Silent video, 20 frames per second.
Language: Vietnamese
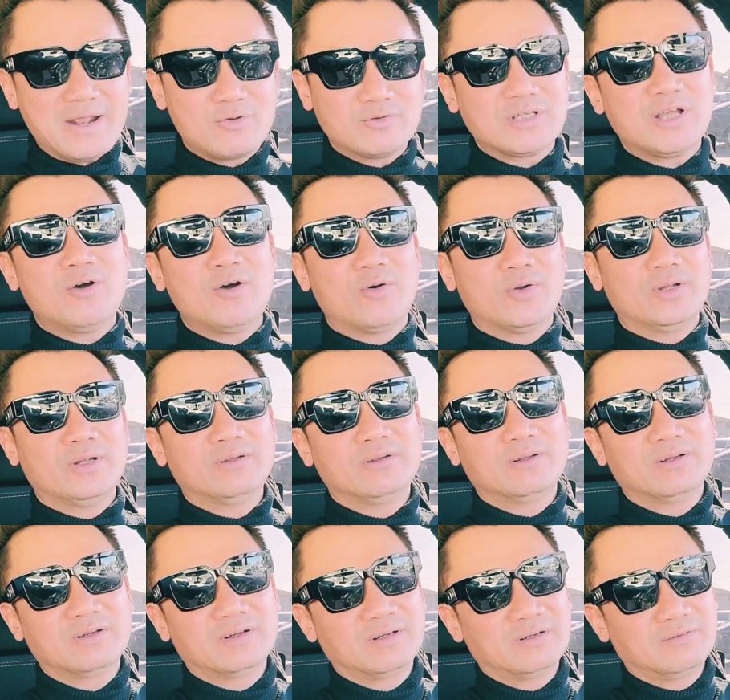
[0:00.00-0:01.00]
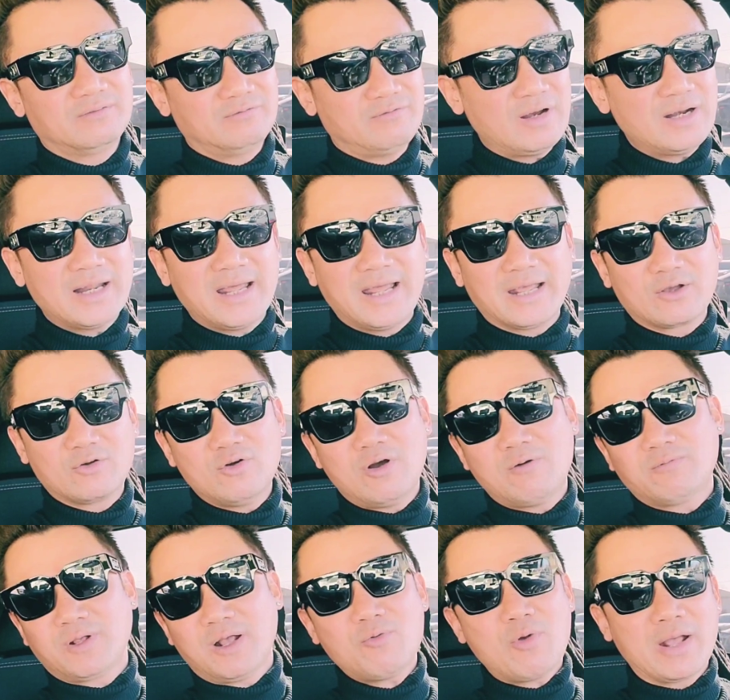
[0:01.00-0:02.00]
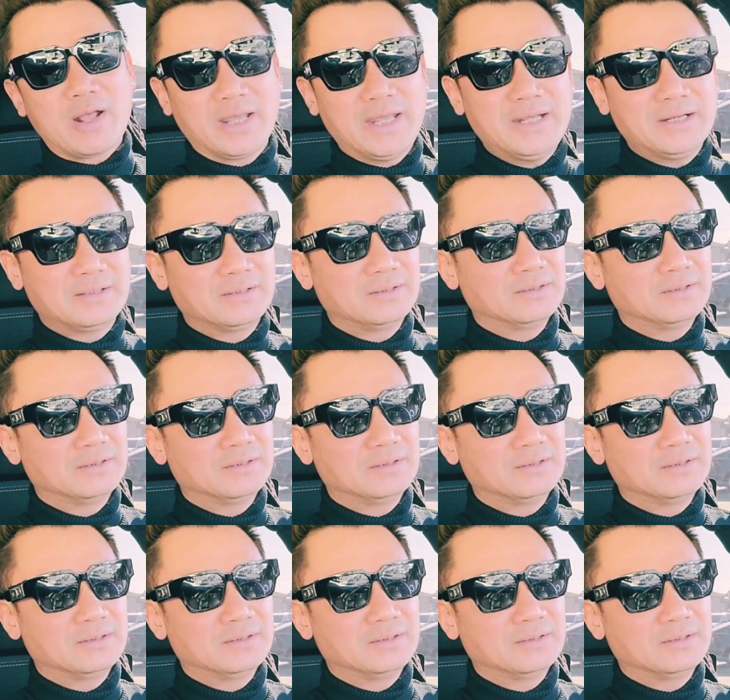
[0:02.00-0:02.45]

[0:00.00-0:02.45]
của xã hội vấn đề của ông võ hoàng yên